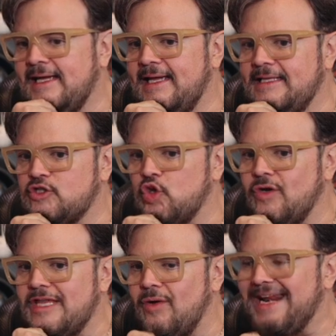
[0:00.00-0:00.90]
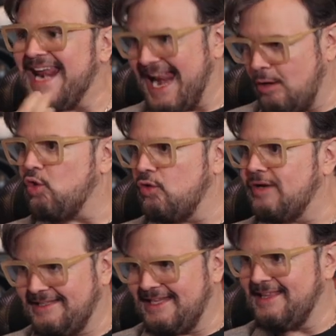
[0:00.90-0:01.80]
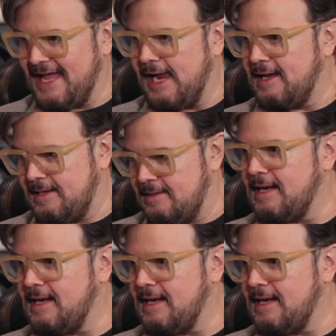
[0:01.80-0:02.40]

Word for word: el sonido análogo que te da